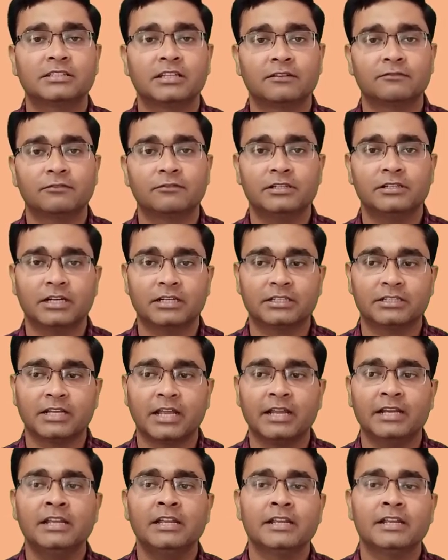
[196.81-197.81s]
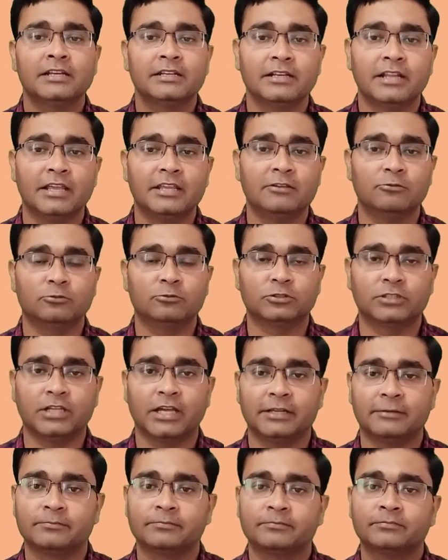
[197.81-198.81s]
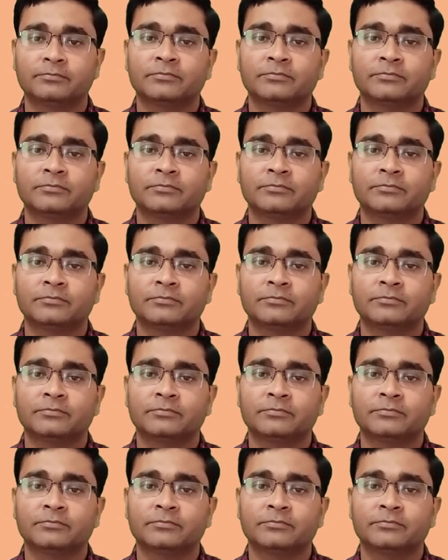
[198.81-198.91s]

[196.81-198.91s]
सल्फर डक्टाइल नहीं होता है